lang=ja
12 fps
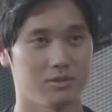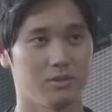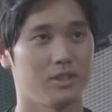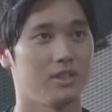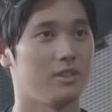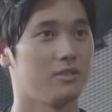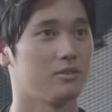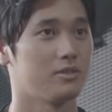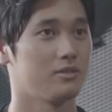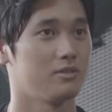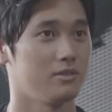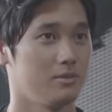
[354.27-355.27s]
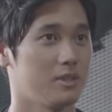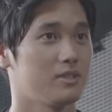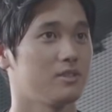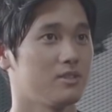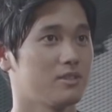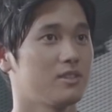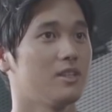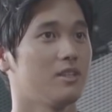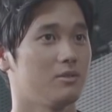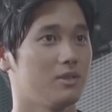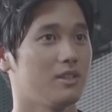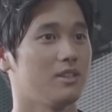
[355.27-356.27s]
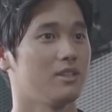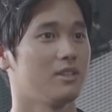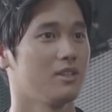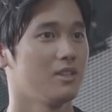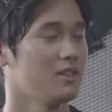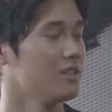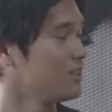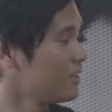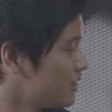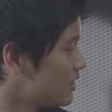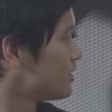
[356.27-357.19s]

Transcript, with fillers: トレーニングすりますし好きなのではい